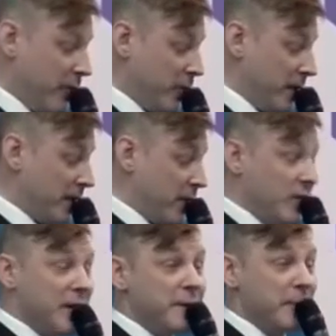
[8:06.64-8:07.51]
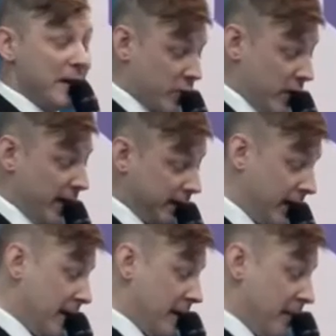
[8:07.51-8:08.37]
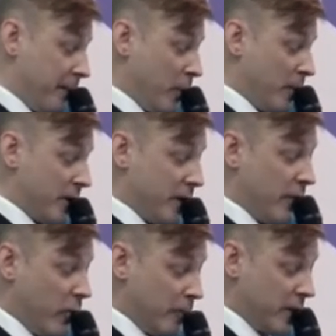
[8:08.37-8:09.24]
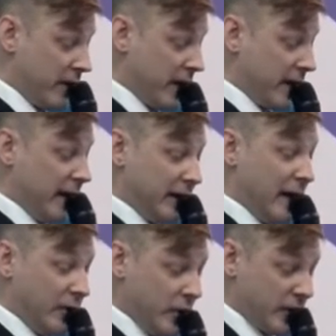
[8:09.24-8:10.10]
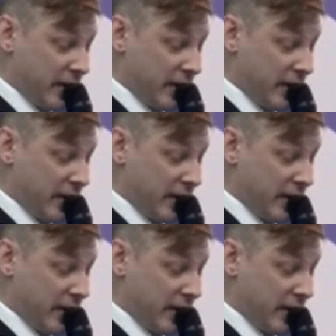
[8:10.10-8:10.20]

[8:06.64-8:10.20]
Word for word: Представители частных компаний, демонстрирующих на Омском IT-форуме свои